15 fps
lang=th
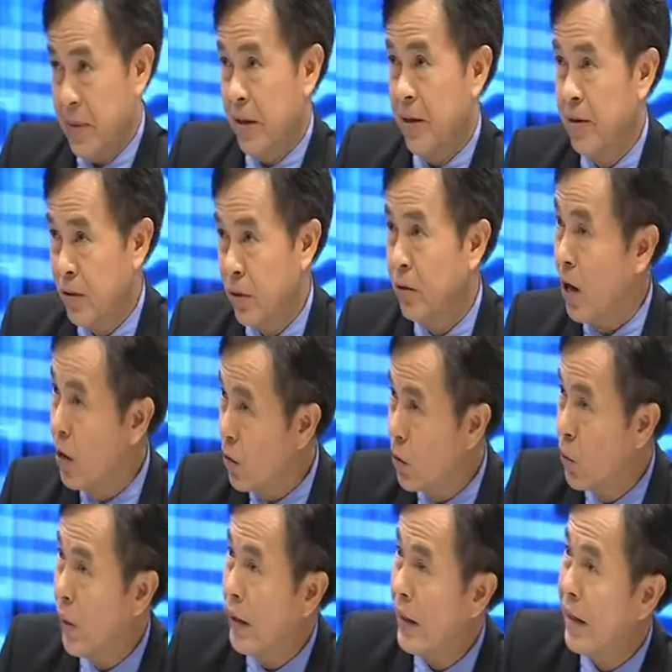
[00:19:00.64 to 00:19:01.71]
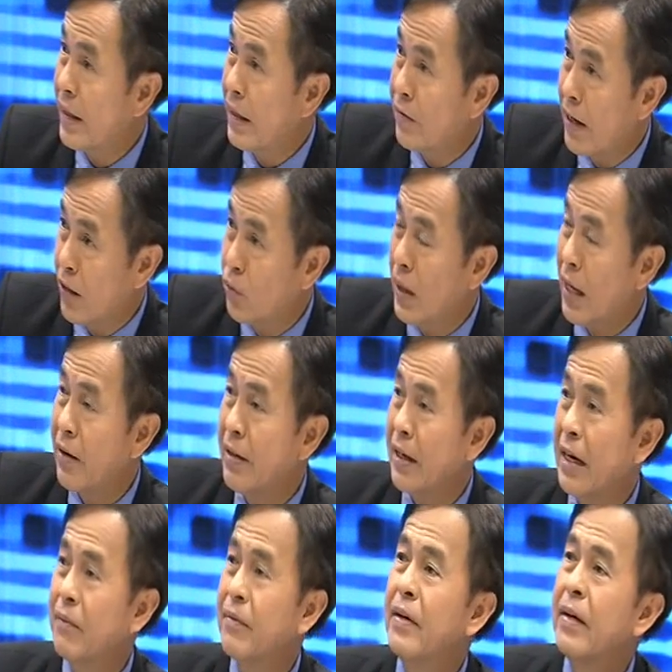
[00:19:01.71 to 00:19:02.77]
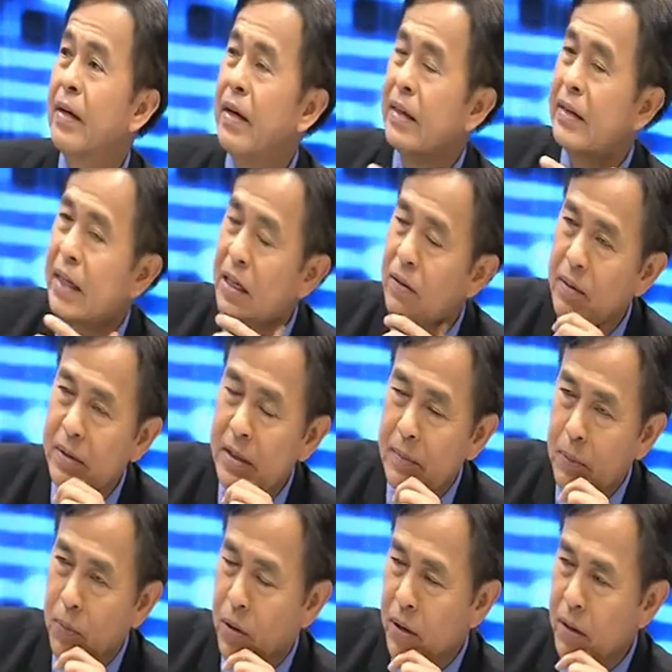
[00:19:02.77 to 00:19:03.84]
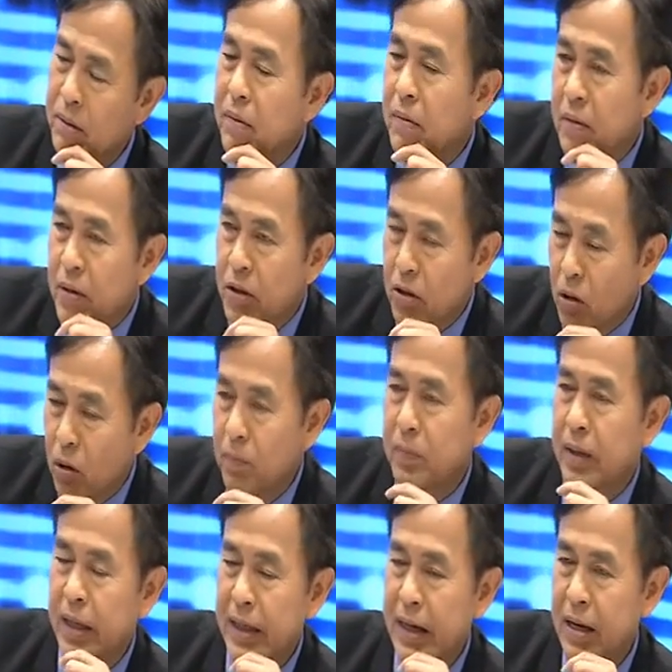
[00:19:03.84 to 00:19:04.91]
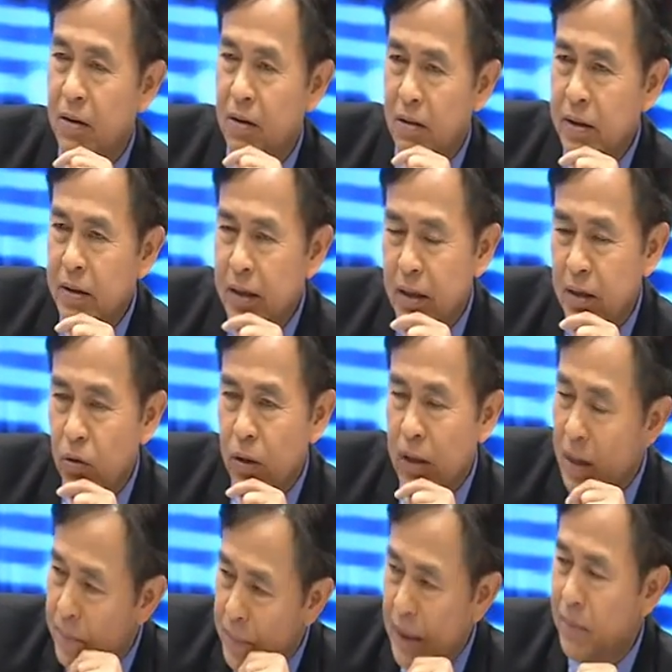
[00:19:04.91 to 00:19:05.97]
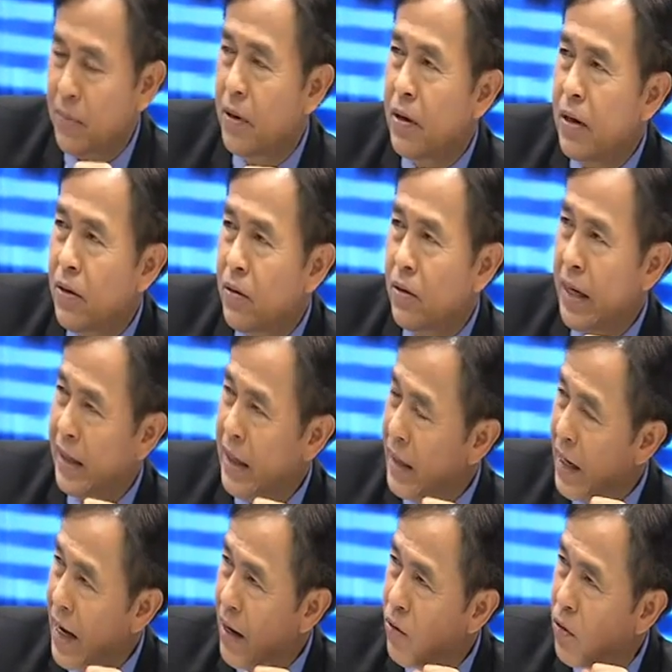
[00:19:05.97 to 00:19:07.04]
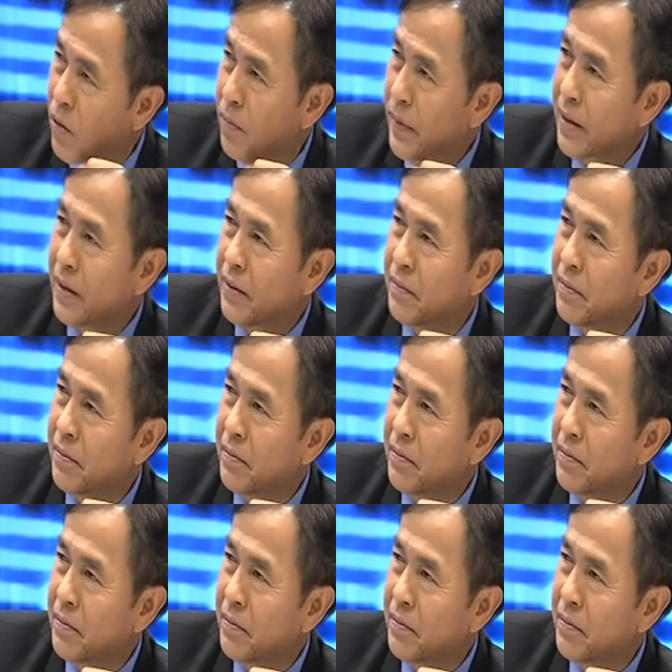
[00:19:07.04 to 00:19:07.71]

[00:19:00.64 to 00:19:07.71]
เนี่ยมันลดน้อยลงด้วยนะถ้าฟังดูแล้วนะครับอาจารย์คิดว่ามันจะมีผลกระทบในแง่ของเรื่องกฎระเบียบขององค์การการค้าโลกไหม